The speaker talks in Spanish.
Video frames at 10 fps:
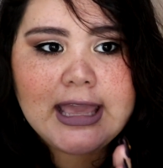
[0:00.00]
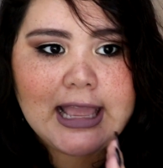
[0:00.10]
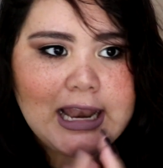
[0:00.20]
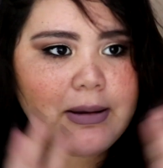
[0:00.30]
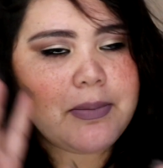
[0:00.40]

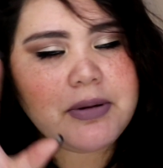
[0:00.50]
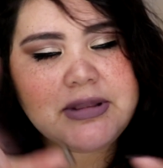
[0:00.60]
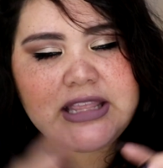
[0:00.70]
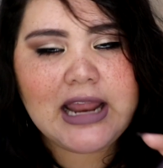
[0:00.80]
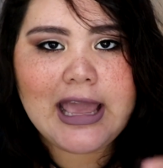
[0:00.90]
que les va a
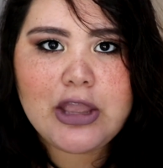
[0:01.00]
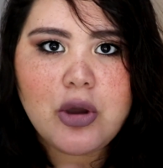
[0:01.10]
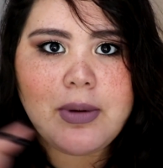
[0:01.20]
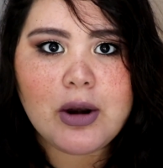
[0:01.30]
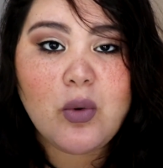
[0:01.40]
permitir a
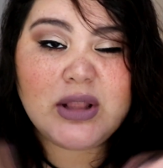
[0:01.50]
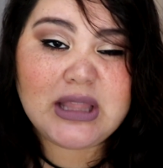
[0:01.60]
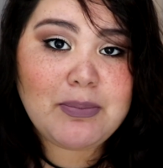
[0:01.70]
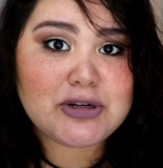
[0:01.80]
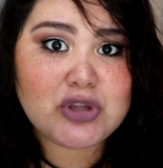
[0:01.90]
ellos ver
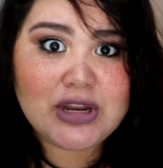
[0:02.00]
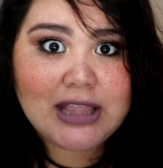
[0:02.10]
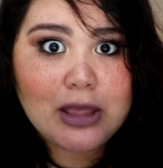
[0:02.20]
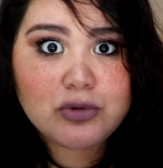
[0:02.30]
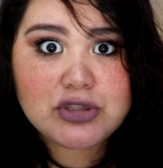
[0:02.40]
cuántas
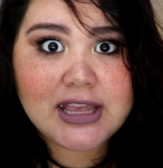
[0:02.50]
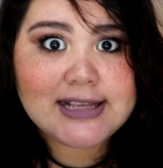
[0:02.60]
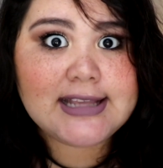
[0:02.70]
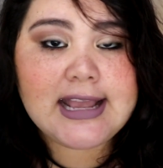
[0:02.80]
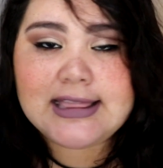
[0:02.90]
personitas de
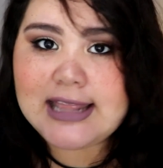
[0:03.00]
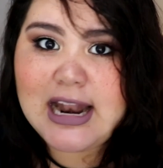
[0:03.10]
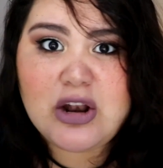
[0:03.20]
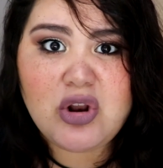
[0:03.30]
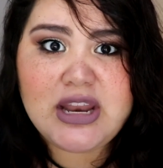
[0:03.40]
ustedes
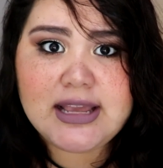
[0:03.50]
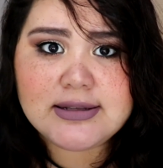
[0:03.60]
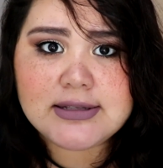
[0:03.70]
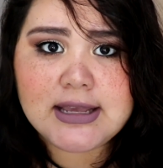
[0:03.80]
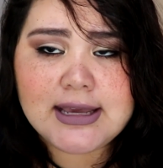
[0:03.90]
entran los
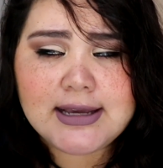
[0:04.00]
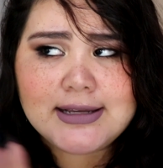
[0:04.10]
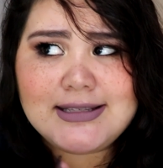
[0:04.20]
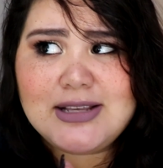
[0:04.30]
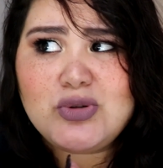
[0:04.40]
links.
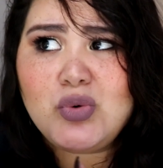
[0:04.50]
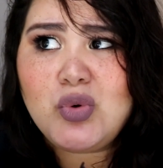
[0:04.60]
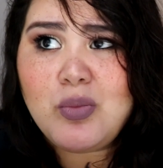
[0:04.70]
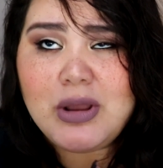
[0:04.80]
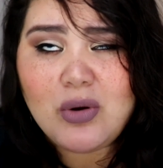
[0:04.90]
Si es un
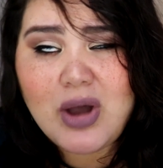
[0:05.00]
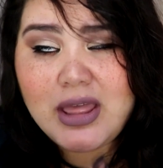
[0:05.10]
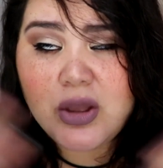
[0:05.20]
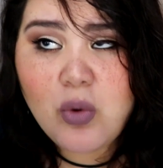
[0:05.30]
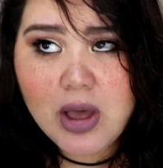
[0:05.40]
número
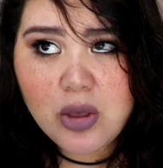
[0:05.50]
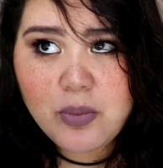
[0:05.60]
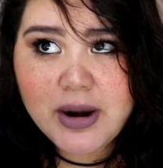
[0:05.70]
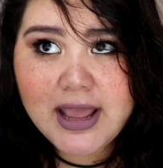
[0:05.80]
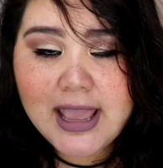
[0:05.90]
adecuado
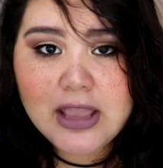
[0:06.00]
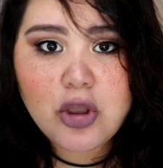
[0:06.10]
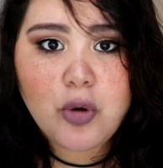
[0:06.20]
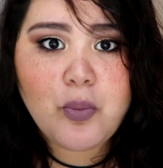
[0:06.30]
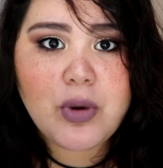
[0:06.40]
para
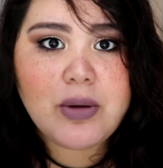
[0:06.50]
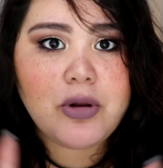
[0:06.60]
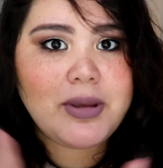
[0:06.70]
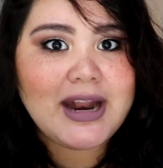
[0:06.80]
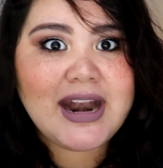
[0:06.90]
ellos, pues
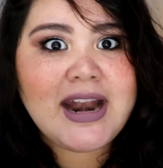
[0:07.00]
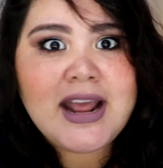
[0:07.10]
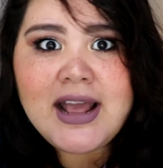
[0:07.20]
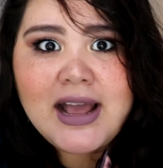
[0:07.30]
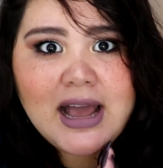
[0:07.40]
volverán
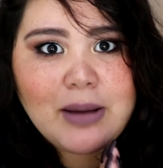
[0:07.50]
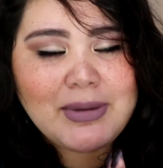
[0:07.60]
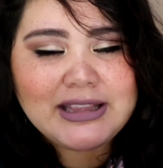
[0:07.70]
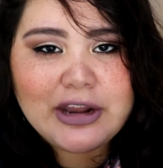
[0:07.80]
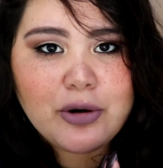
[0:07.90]
a
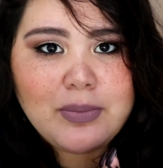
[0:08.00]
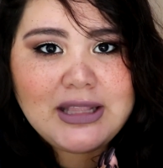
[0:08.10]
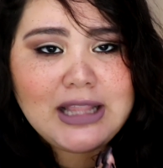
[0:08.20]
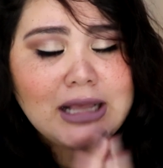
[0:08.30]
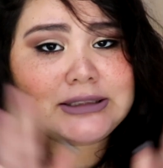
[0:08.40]
mandar de
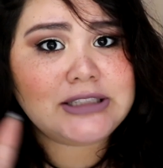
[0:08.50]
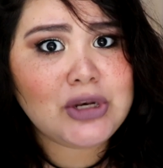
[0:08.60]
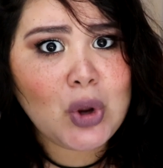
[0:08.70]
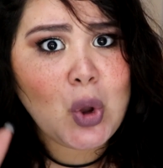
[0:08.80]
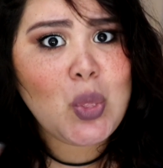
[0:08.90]
ropita, si
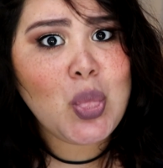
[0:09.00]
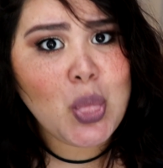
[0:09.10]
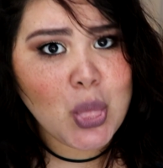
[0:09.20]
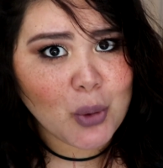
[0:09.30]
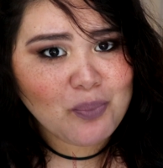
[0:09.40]
no,
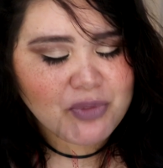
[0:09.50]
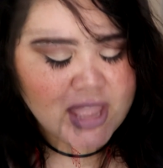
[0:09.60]
no.